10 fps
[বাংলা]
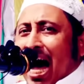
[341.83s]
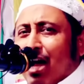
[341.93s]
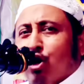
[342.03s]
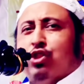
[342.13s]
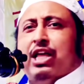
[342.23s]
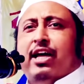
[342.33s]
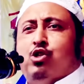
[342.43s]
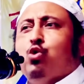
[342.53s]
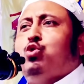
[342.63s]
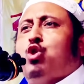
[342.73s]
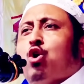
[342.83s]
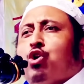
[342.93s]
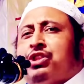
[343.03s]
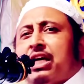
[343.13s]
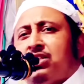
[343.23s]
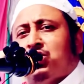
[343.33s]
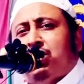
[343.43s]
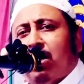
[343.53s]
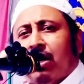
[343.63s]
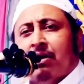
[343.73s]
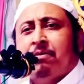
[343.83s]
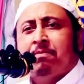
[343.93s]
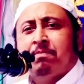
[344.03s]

ভারতে যুদ্ধ করতে এসেছিলেন